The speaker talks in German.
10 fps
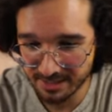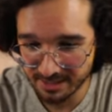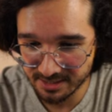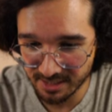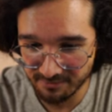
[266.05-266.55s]

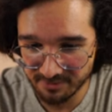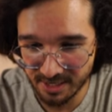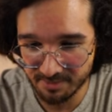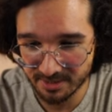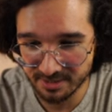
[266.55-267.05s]
Hier haben wir
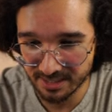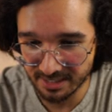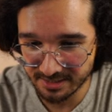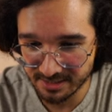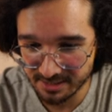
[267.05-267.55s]
einmal die
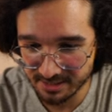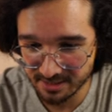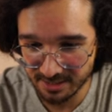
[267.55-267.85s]
Trendlinie.